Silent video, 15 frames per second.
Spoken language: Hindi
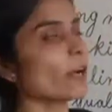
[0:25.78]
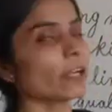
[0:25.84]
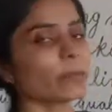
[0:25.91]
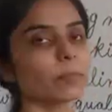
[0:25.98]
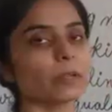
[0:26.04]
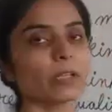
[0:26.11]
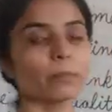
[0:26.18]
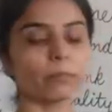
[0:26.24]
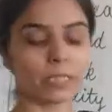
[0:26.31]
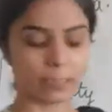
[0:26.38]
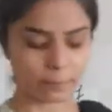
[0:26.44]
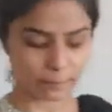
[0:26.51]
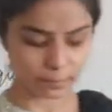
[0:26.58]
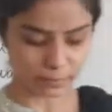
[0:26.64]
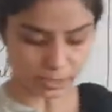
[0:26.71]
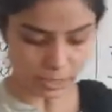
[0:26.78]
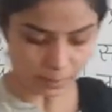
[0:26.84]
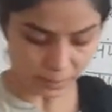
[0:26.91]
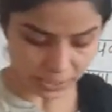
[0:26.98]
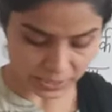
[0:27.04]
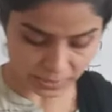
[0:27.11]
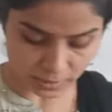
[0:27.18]
पार्ट में हमने टिल
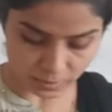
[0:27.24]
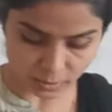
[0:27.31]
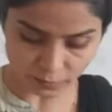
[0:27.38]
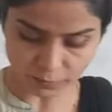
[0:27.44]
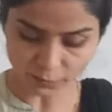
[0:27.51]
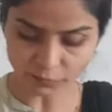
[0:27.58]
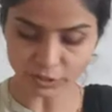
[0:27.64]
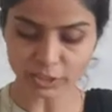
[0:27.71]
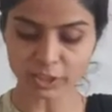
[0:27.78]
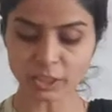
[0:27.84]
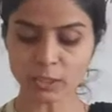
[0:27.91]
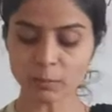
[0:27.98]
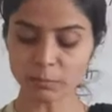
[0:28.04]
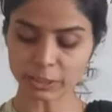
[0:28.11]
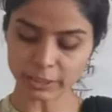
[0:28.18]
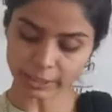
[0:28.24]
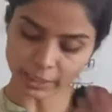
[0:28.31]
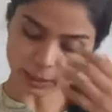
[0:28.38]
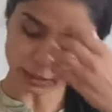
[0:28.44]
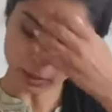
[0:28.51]
पेज नंबर 15 तक कंप्लीट किया